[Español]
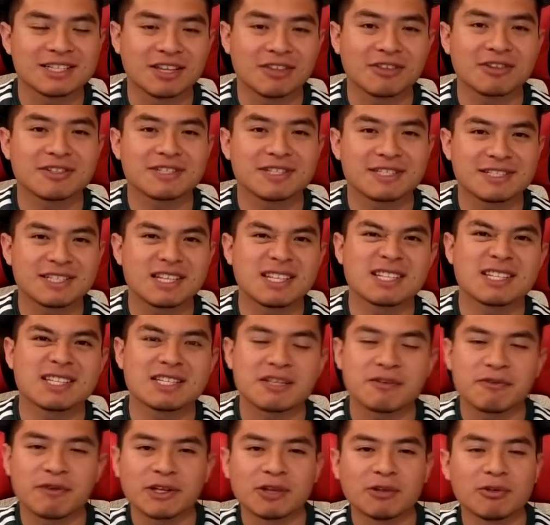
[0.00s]
entonces sí les
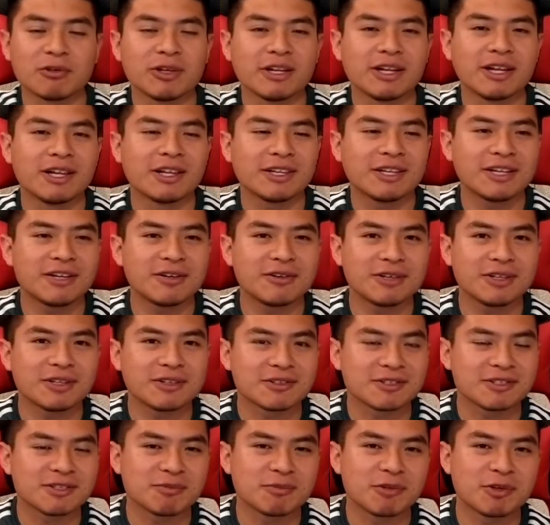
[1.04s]
hace falta un delantero,
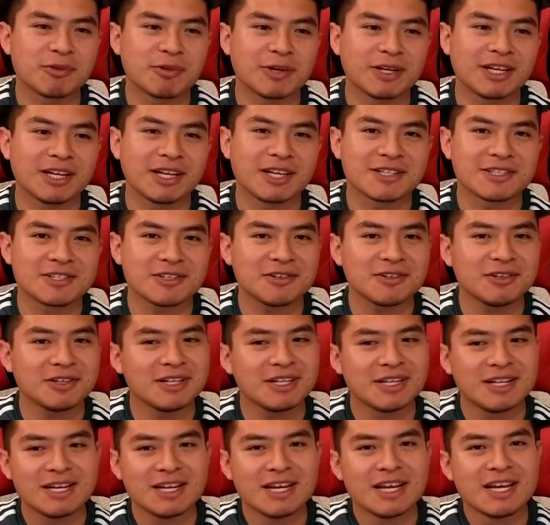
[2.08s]
entonces muy buena elección.